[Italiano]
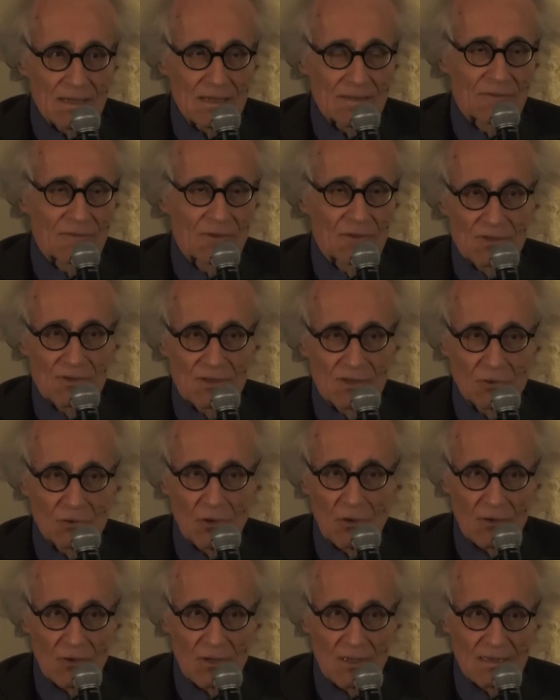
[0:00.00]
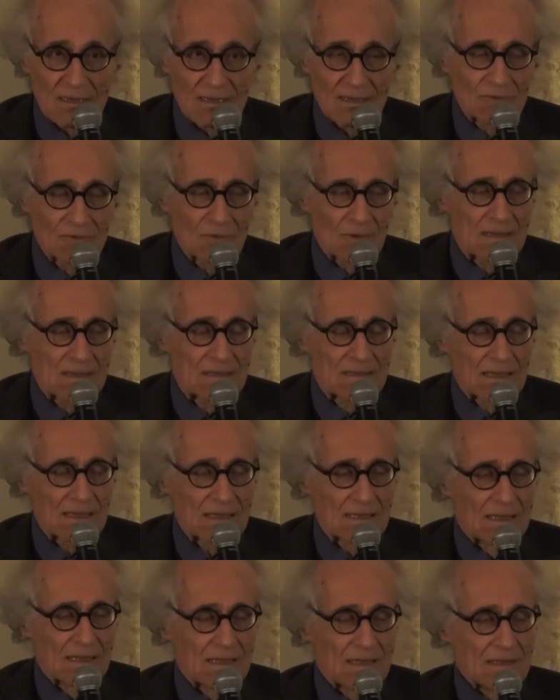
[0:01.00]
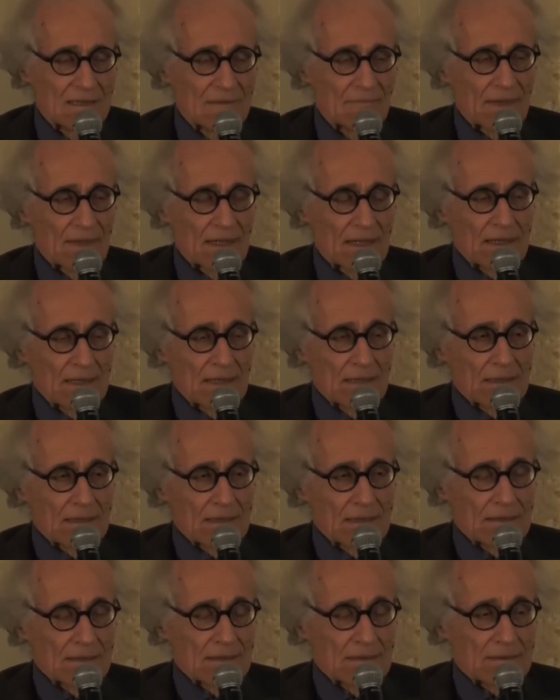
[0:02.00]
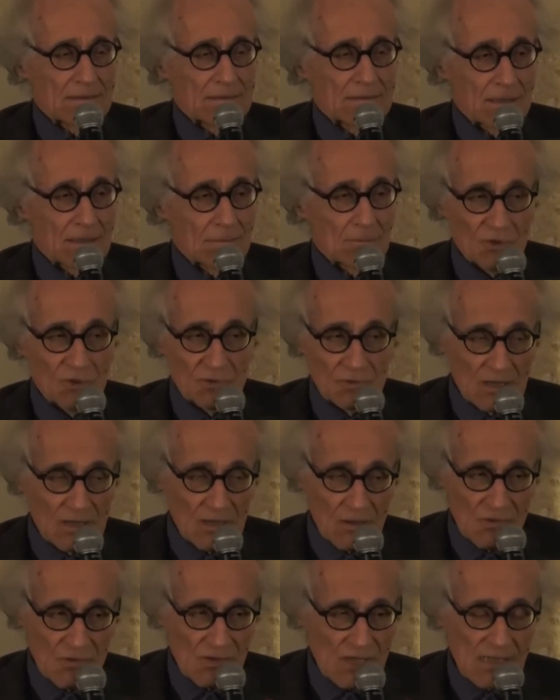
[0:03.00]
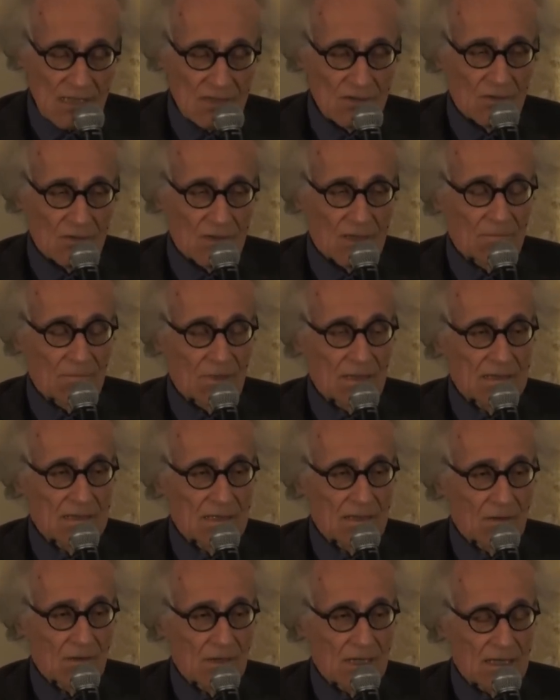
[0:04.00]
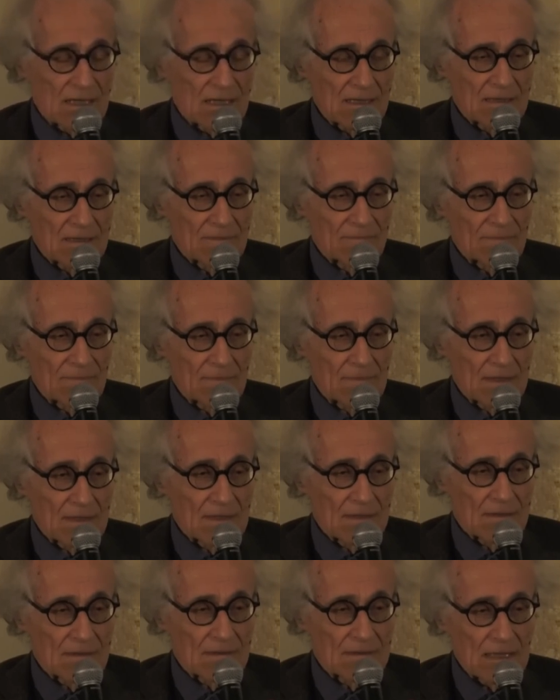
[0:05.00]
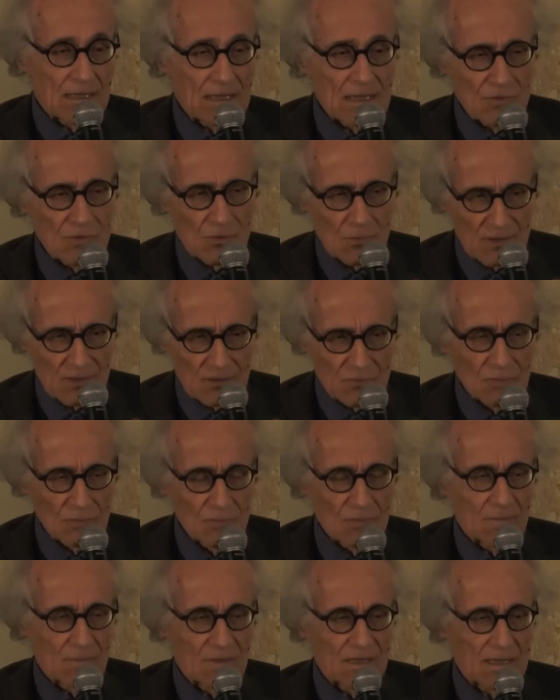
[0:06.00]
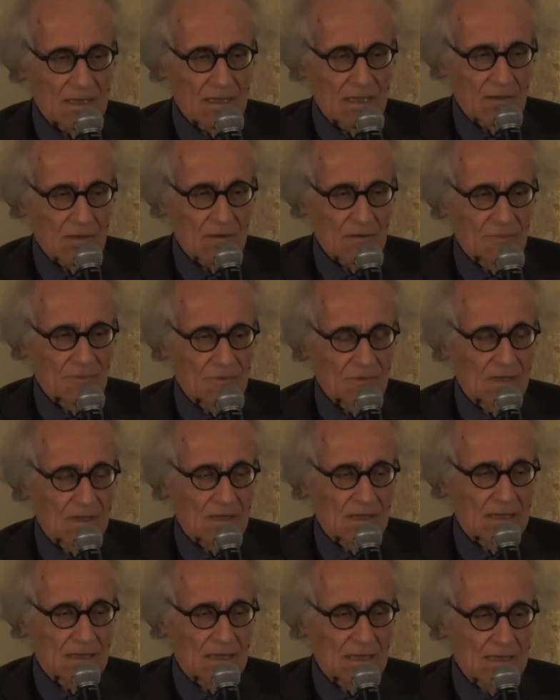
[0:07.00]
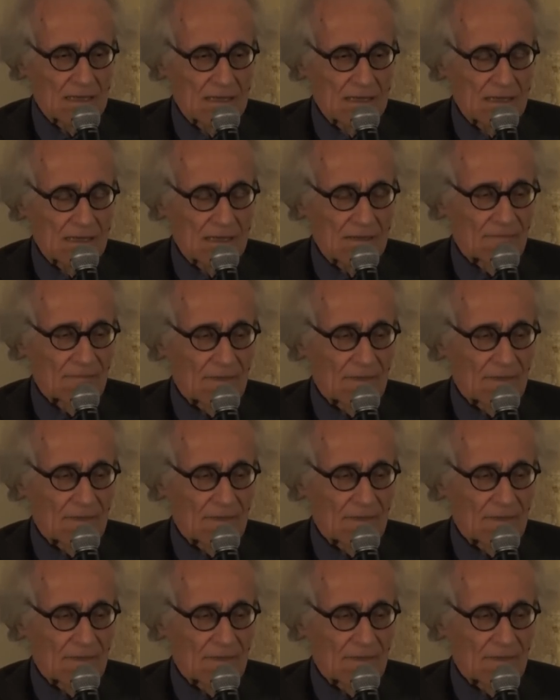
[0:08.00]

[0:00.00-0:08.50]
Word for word: che forse torna d'attualità nel mondo anglosassone in particolare, eh, direi soprattutto americano più che inglese,